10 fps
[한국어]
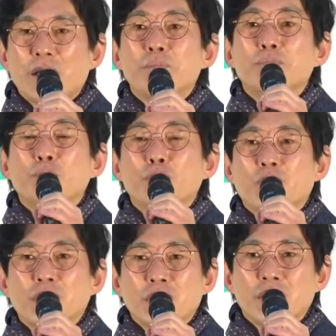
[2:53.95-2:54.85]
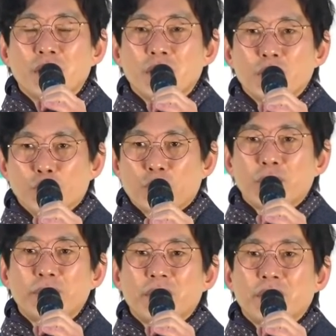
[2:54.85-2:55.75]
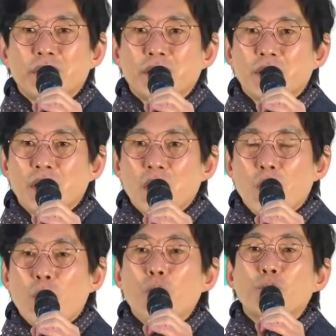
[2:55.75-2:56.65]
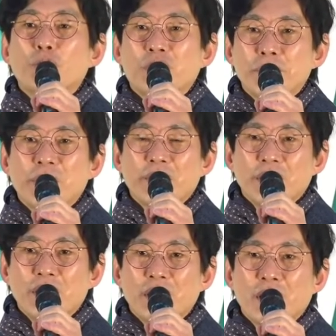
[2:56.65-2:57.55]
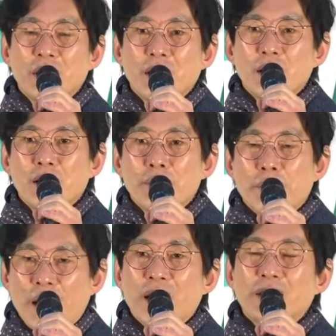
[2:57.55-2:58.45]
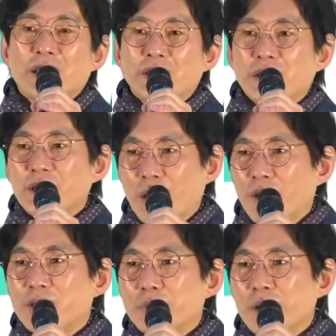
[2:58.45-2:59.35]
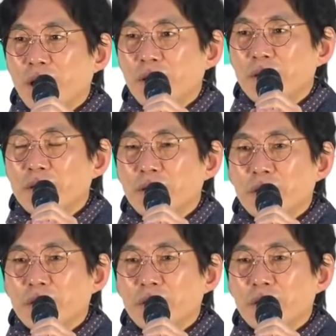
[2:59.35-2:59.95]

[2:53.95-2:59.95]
김무성, 유승민 등 5, 60명이 반란자들이 나왔습니다.